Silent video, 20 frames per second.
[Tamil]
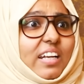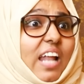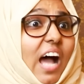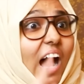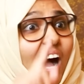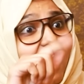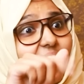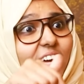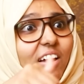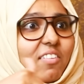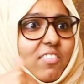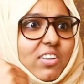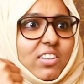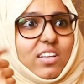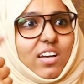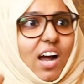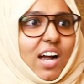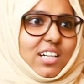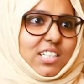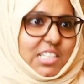நாங்க
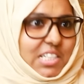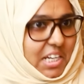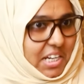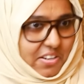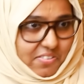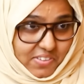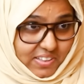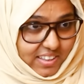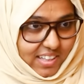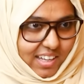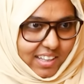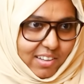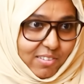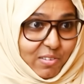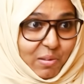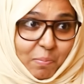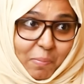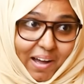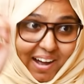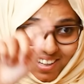வந்து ஆட்சிக்கு வந்தால்
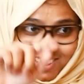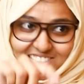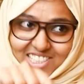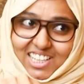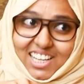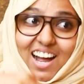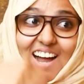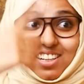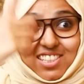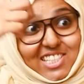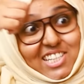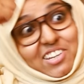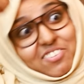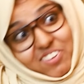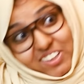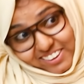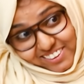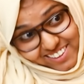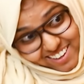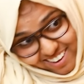அதாவது பாஜக ஆட்சிக்கு
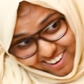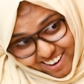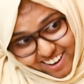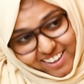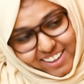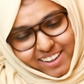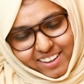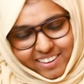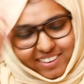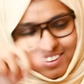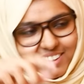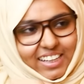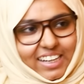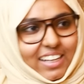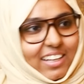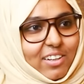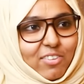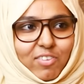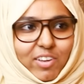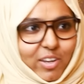வந்தால்
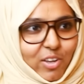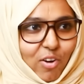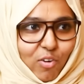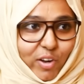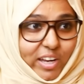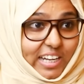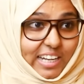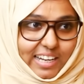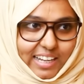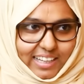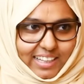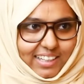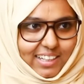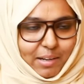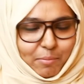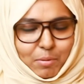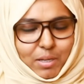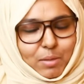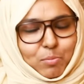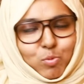ஏன்னா இந்த மாதிரி அவங்க இல்லை
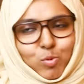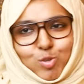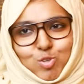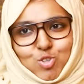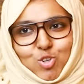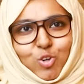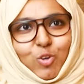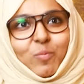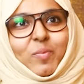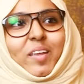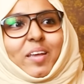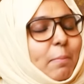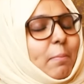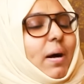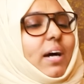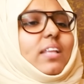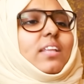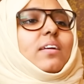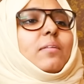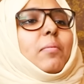நம்ம அதை புரிஞ்சுக்கணும்
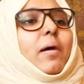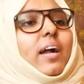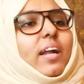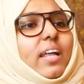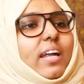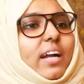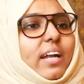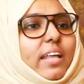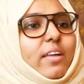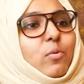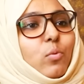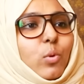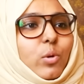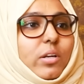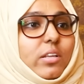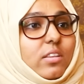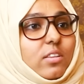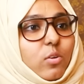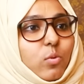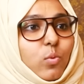மதுபானங்களை
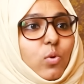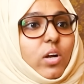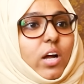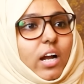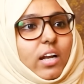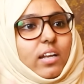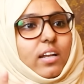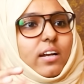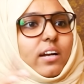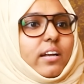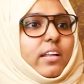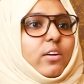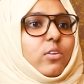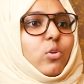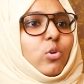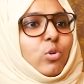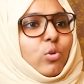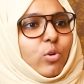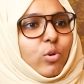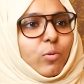ஒழித்துருவோம் கல்லுக்கடையை
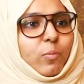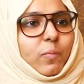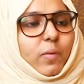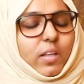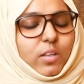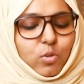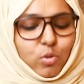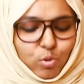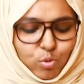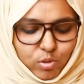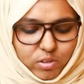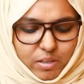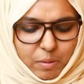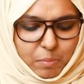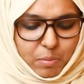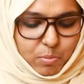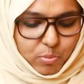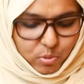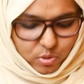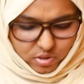கொண்டு வருவோம் அதுக்குள்ள ஒரு
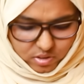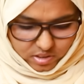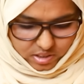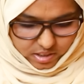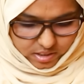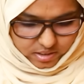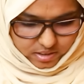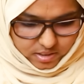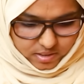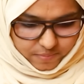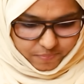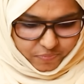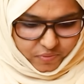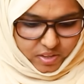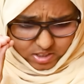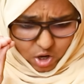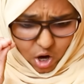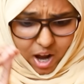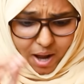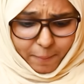தம்பி போட்டிருந்தாரு
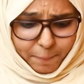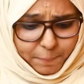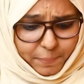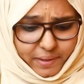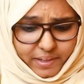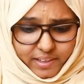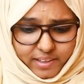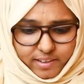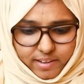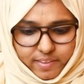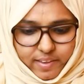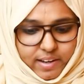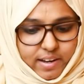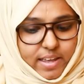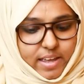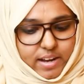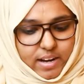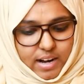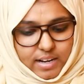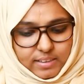காப்பி
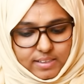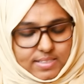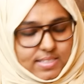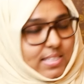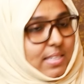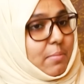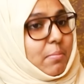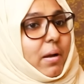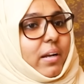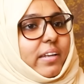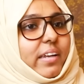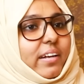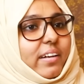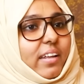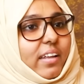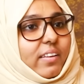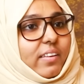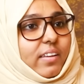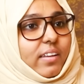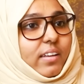அடிக்கிறதெல்லாம் எங்கள் அண்ணன் சீமான்
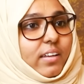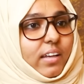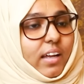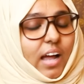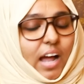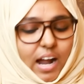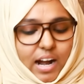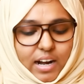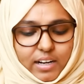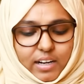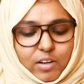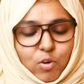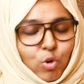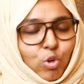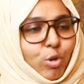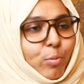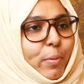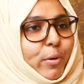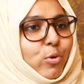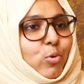கிட்ட இருந்து ஆனால்
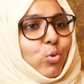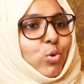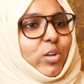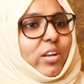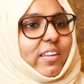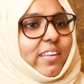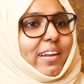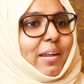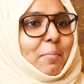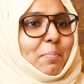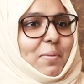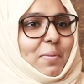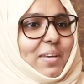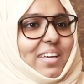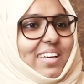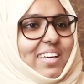கொண்டு போய் கொடுக்குறதெல்லாம்